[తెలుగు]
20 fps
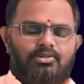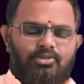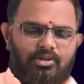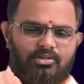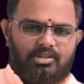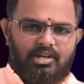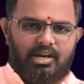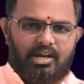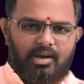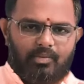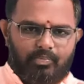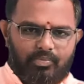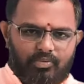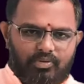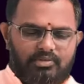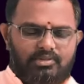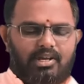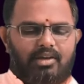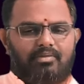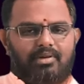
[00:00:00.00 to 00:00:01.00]
తొందరగా
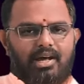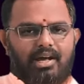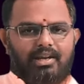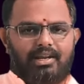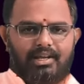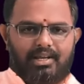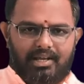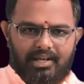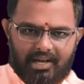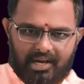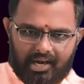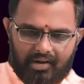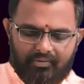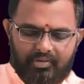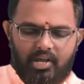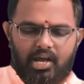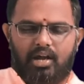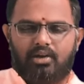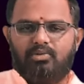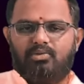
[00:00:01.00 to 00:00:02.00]
పూర్తి అవ్వడానికి
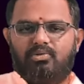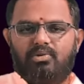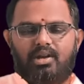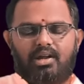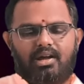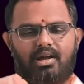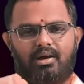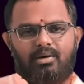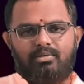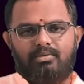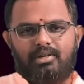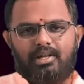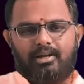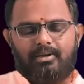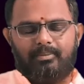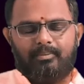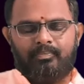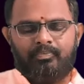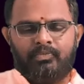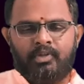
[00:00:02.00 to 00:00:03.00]
రవి అనుకూలంగా
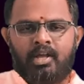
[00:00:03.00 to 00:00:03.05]
ఉంటారు